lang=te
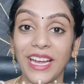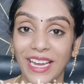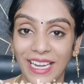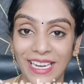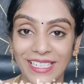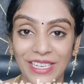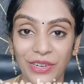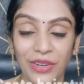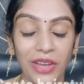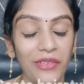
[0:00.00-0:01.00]
లేట్
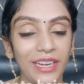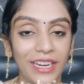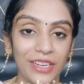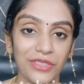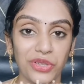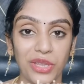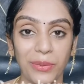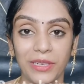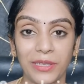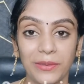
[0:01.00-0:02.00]
చేయకుండా వీడియో ఏంటో చూద్దాం రండి ఈ